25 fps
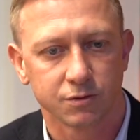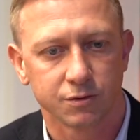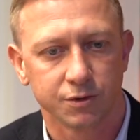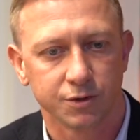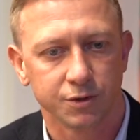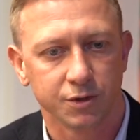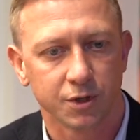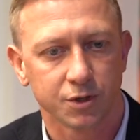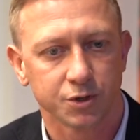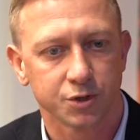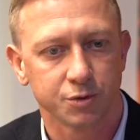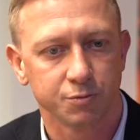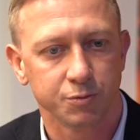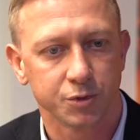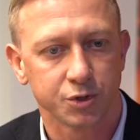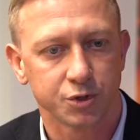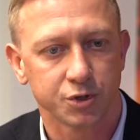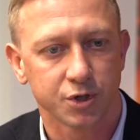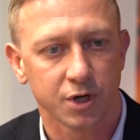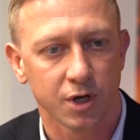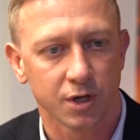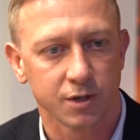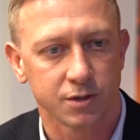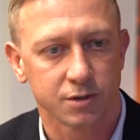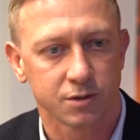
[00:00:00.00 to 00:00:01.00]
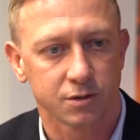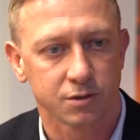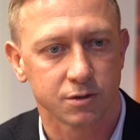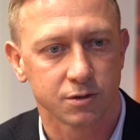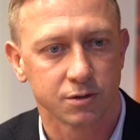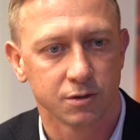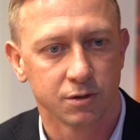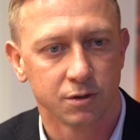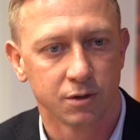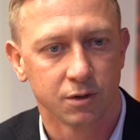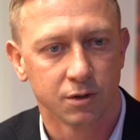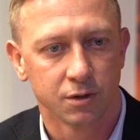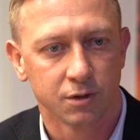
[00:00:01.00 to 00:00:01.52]
i nasi mieszkańcy
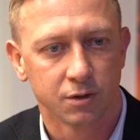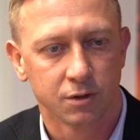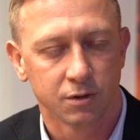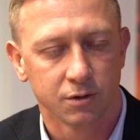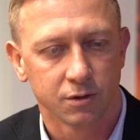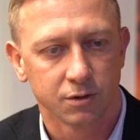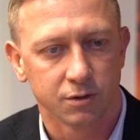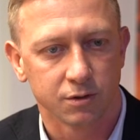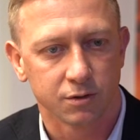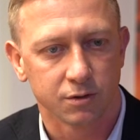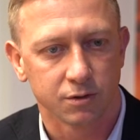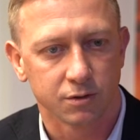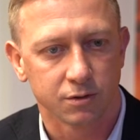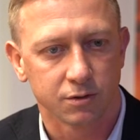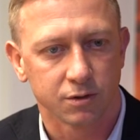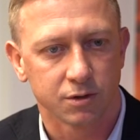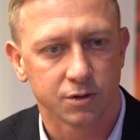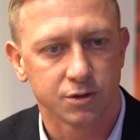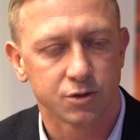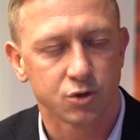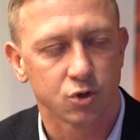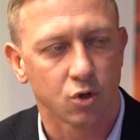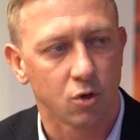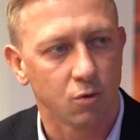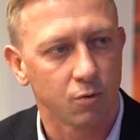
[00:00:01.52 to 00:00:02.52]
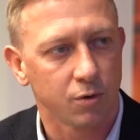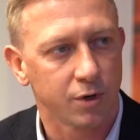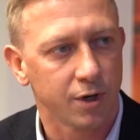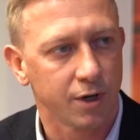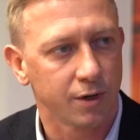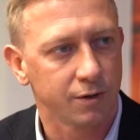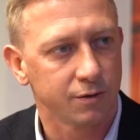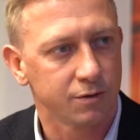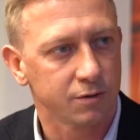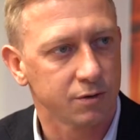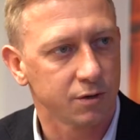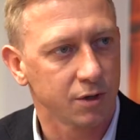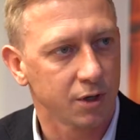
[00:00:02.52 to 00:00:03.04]
Y, chcą
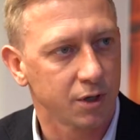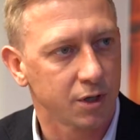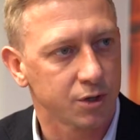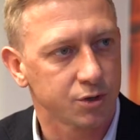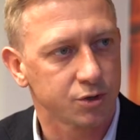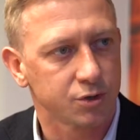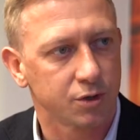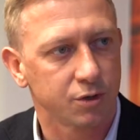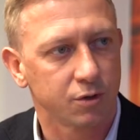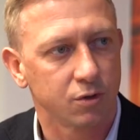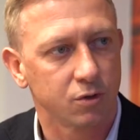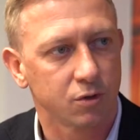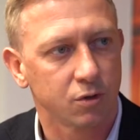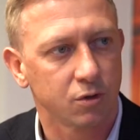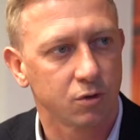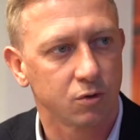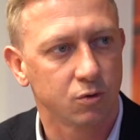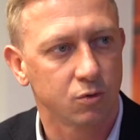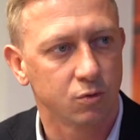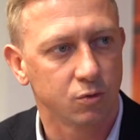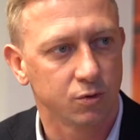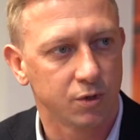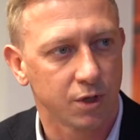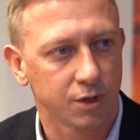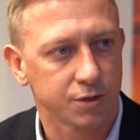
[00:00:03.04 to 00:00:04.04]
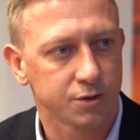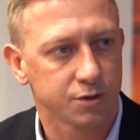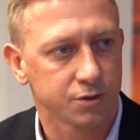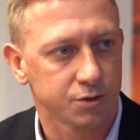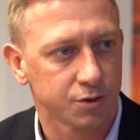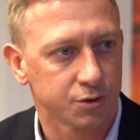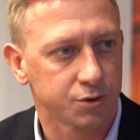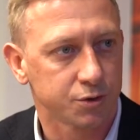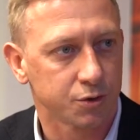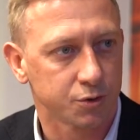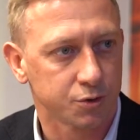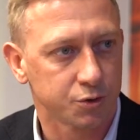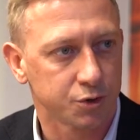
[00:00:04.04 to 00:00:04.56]
chętnie każdego roku dać
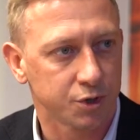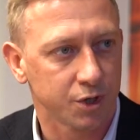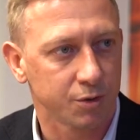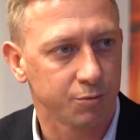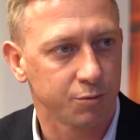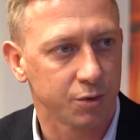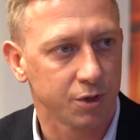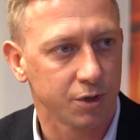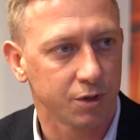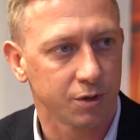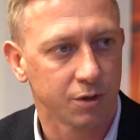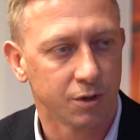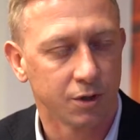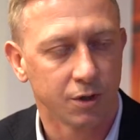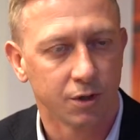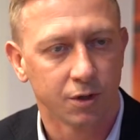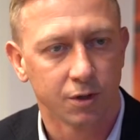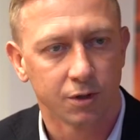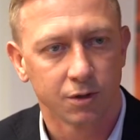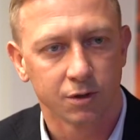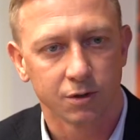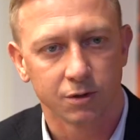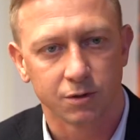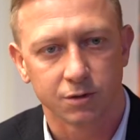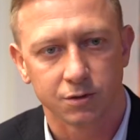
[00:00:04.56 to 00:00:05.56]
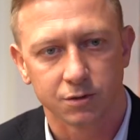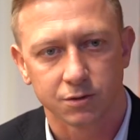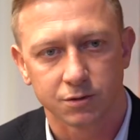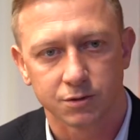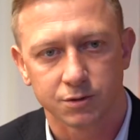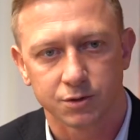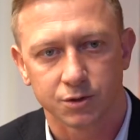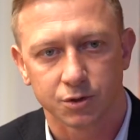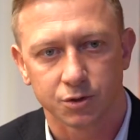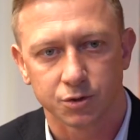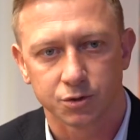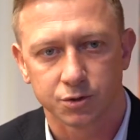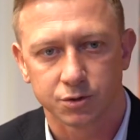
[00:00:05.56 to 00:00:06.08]
coś od siebie, y,
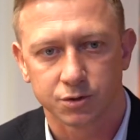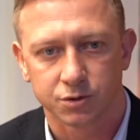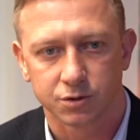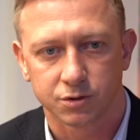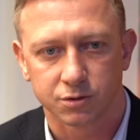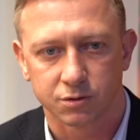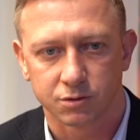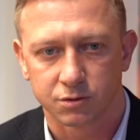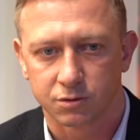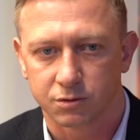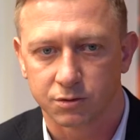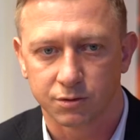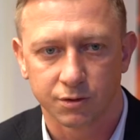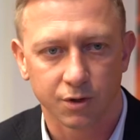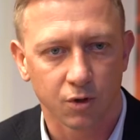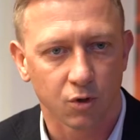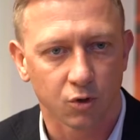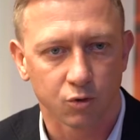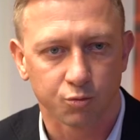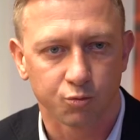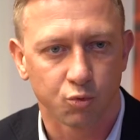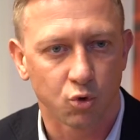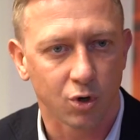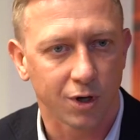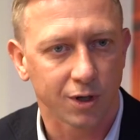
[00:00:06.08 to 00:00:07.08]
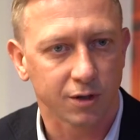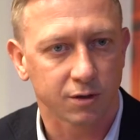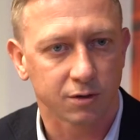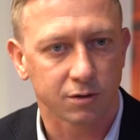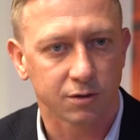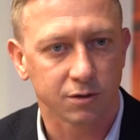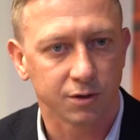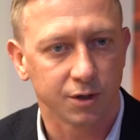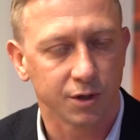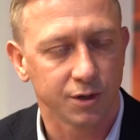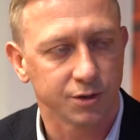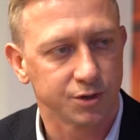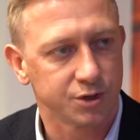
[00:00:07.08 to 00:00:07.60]
coś y,
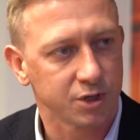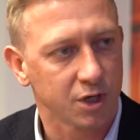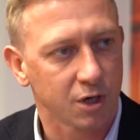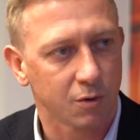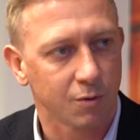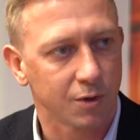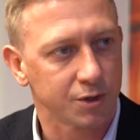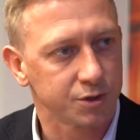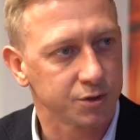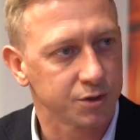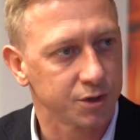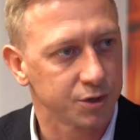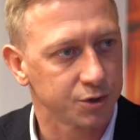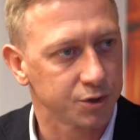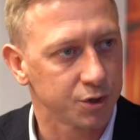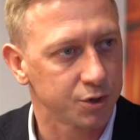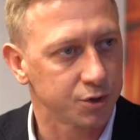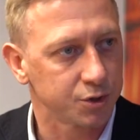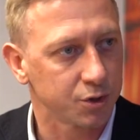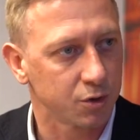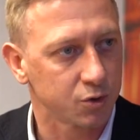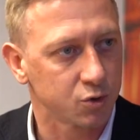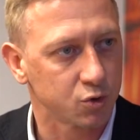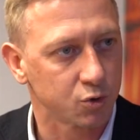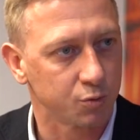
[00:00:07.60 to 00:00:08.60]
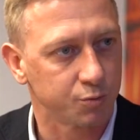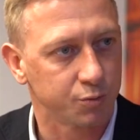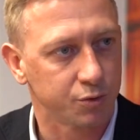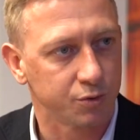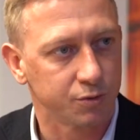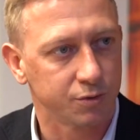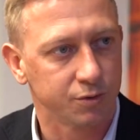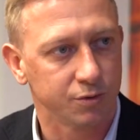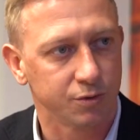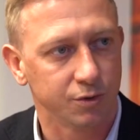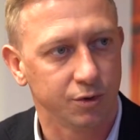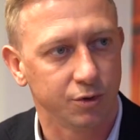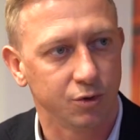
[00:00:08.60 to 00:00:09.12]
nieodpłatnie, działać na rzecz osób
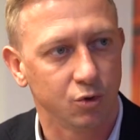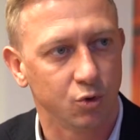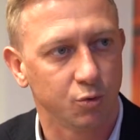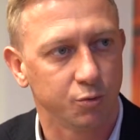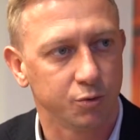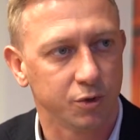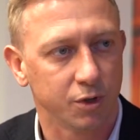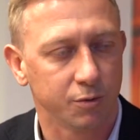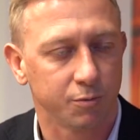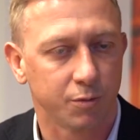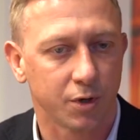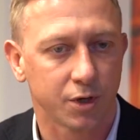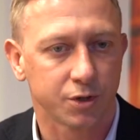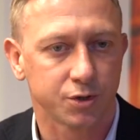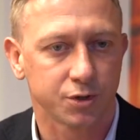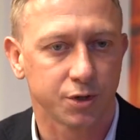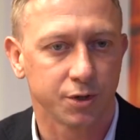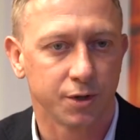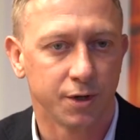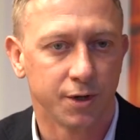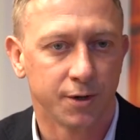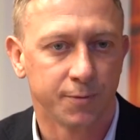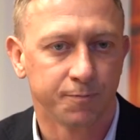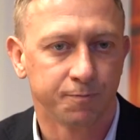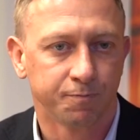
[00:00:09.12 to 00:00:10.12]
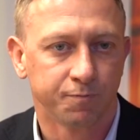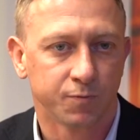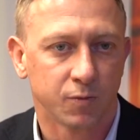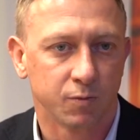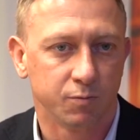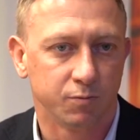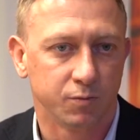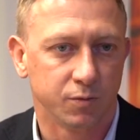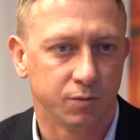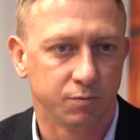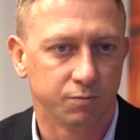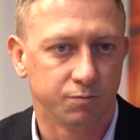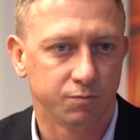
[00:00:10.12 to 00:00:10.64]
i grup najbardziej
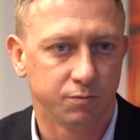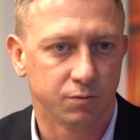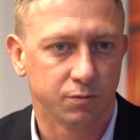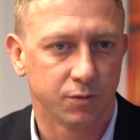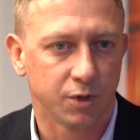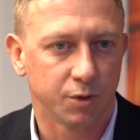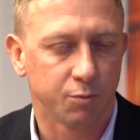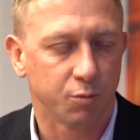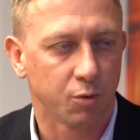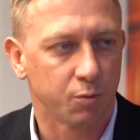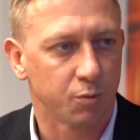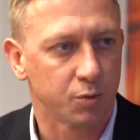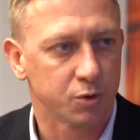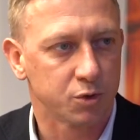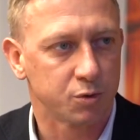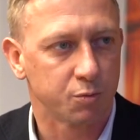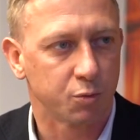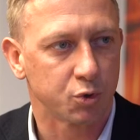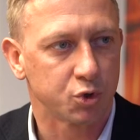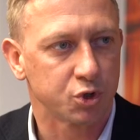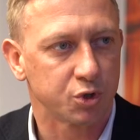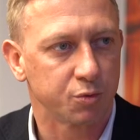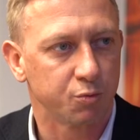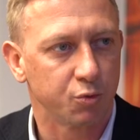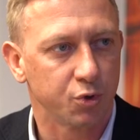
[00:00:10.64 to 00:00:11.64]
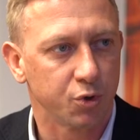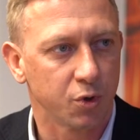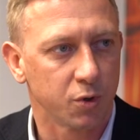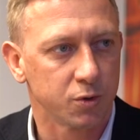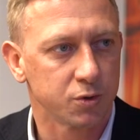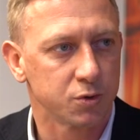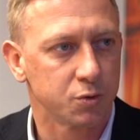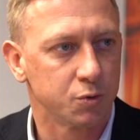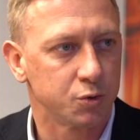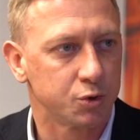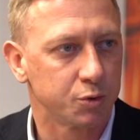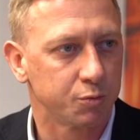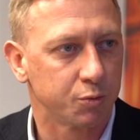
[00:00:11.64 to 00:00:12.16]
mm, tej pomocy
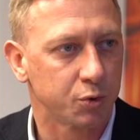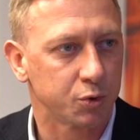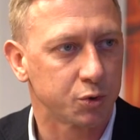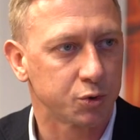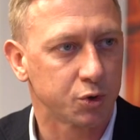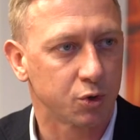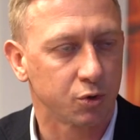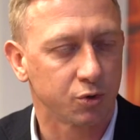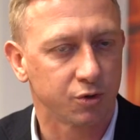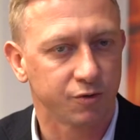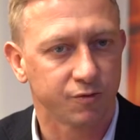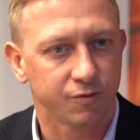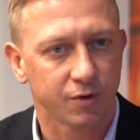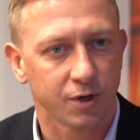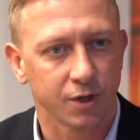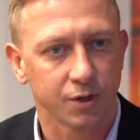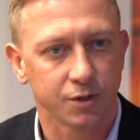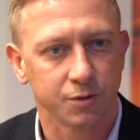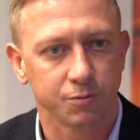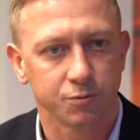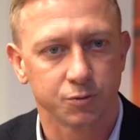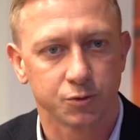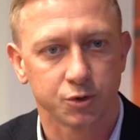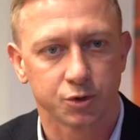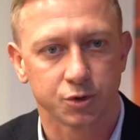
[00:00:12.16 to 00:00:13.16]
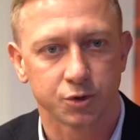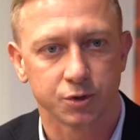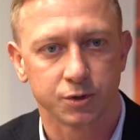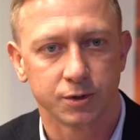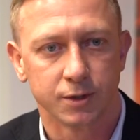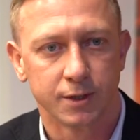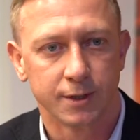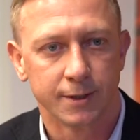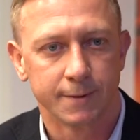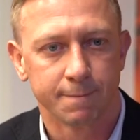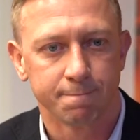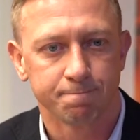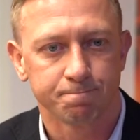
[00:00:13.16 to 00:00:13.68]
potrzebującym, czy poszkodowanym, czy
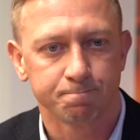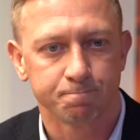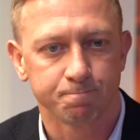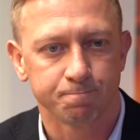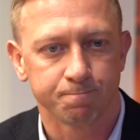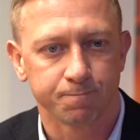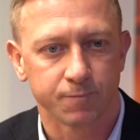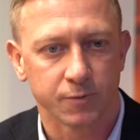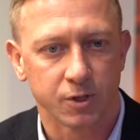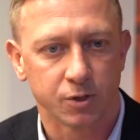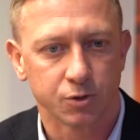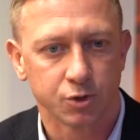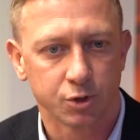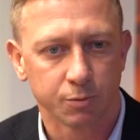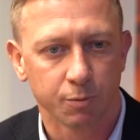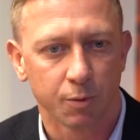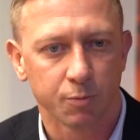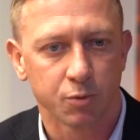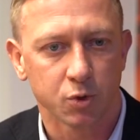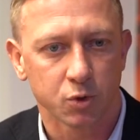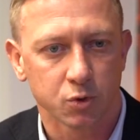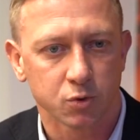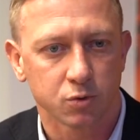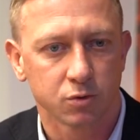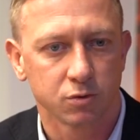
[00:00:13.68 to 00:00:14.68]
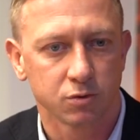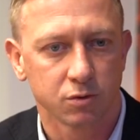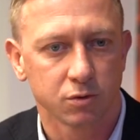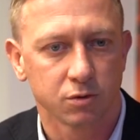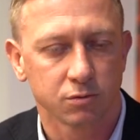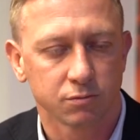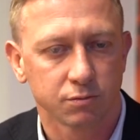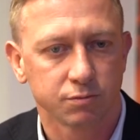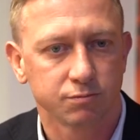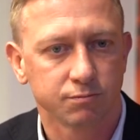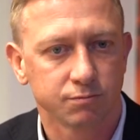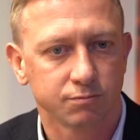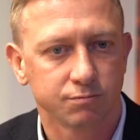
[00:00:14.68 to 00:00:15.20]
Mm, czy po prostu no,